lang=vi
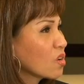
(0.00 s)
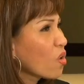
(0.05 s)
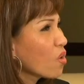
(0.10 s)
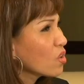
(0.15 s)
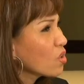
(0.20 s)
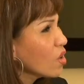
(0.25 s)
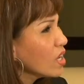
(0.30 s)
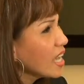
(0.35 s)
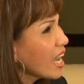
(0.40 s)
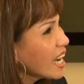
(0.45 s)

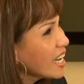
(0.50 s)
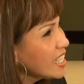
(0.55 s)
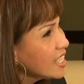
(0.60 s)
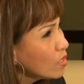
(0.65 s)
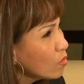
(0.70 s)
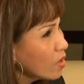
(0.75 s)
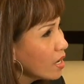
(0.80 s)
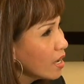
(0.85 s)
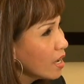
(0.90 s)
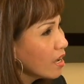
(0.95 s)
Con nói hay
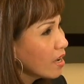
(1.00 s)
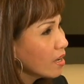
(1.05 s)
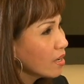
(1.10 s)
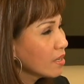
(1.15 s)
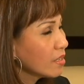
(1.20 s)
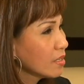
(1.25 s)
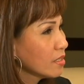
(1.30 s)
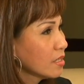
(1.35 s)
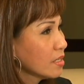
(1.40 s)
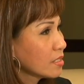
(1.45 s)
quá ha
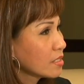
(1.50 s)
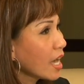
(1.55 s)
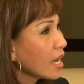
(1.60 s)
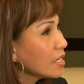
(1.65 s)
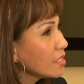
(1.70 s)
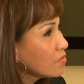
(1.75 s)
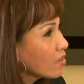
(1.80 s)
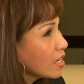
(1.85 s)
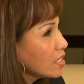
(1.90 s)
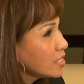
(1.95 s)

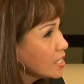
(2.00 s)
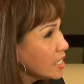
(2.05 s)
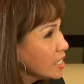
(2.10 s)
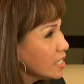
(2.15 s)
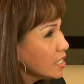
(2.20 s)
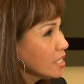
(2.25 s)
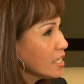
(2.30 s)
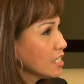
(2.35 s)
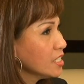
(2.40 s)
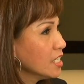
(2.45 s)
thành phần
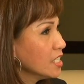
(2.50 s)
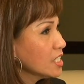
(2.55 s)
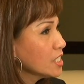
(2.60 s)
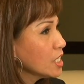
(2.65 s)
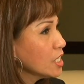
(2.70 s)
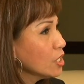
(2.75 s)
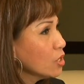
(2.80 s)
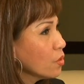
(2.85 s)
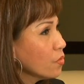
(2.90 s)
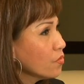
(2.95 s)
đi là những
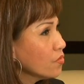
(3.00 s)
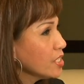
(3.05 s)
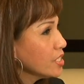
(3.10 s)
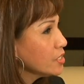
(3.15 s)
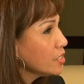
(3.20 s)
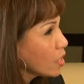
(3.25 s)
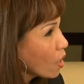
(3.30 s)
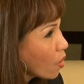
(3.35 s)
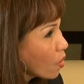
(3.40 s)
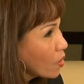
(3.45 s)
sướng công
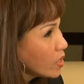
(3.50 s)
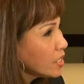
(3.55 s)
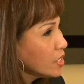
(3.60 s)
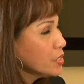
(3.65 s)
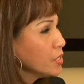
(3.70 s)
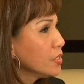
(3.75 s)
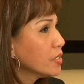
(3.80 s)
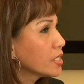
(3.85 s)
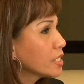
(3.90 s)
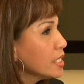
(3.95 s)
viên giỏi
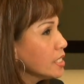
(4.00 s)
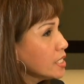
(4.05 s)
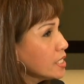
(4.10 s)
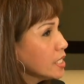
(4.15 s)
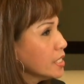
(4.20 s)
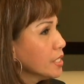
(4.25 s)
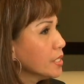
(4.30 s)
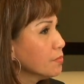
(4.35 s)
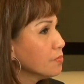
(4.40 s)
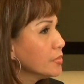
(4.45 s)
nhiều kinh
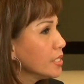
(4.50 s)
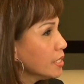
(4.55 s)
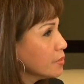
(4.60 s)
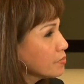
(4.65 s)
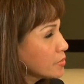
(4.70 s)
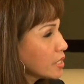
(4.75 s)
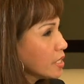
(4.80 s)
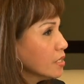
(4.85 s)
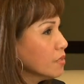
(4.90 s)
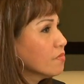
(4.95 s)
nghiệm
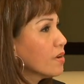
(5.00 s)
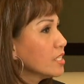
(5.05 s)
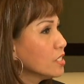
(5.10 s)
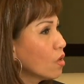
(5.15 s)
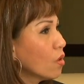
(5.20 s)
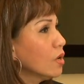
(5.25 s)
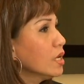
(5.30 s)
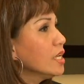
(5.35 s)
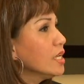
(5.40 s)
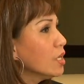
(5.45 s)
điềm tĩnh và
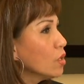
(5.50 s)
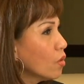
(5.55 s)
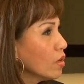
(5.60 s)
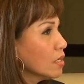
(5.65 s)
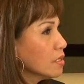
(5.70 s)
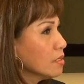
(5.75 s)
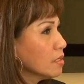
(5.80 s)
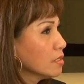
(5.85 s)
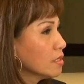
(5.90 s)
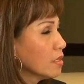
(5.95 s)
giỏi lý
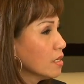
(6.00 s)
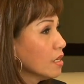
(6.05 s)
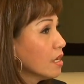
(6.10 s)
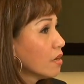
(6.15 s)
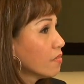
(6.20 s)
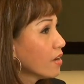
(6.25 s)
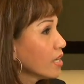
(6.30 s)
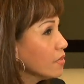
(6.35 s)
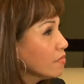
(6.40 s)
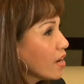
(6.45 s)
luận
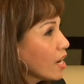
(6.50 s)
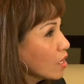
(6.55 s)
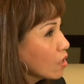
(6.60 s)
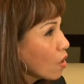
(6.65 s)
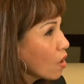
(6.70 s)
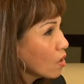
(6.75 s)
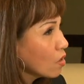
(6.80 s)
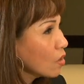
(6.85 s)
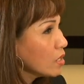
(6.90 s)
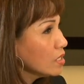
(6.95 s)
vậy vợ
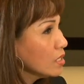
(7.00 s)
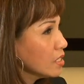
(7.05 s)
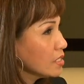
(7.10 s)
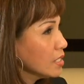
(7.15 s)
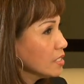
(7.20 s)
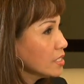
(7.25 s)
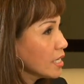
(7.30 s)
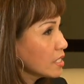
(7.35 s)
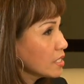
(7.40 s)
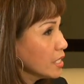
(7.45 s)
con có được
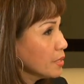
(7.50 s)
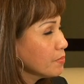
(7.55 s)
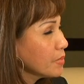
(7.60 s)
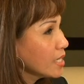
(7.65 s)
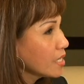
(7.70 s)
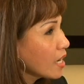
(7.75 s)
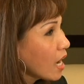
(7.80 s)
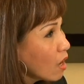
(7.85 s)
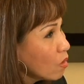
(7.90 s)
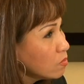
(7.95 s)
những đặc điểm
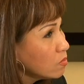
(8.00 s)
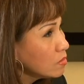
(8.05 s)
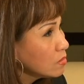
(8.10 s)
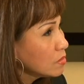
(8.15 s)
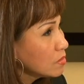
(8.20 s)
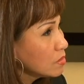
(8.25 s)
này không